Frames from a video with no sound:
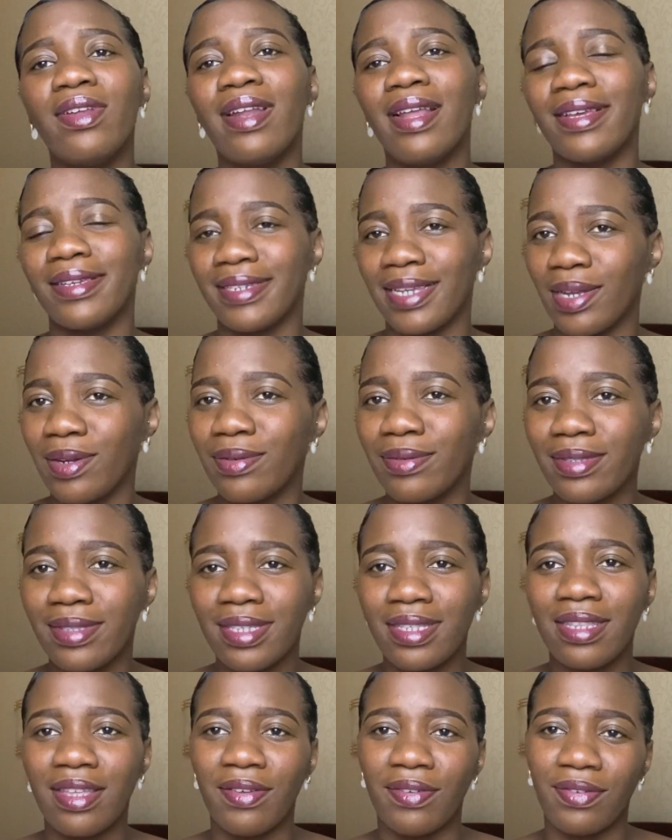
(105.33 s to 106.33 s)
la
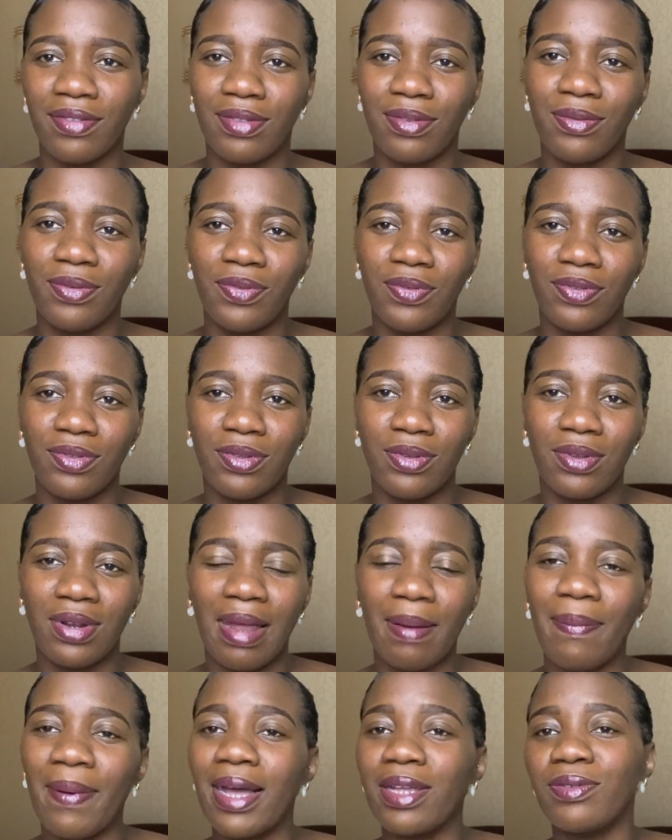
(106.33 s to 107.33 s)
jalousie de, de
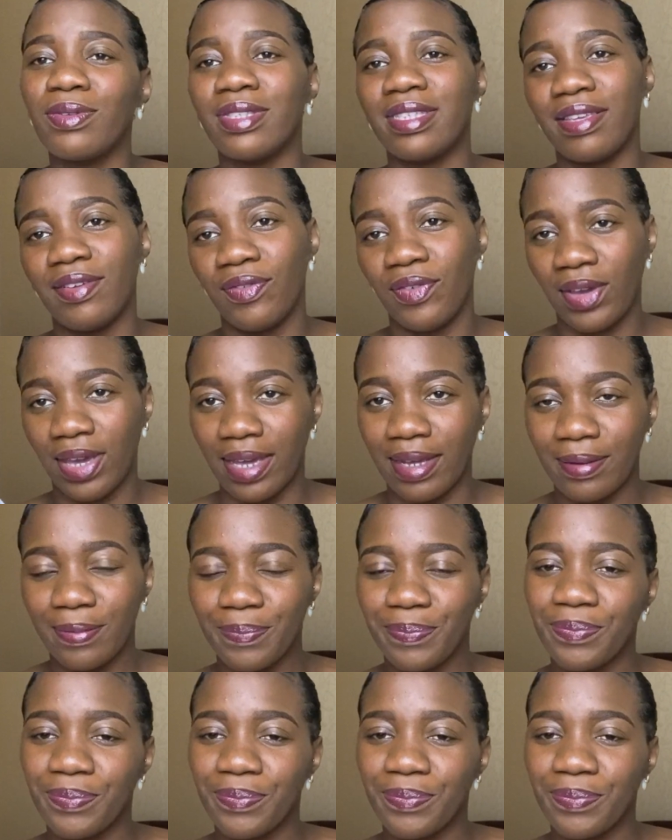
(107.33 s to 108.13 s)
la part de ses frères.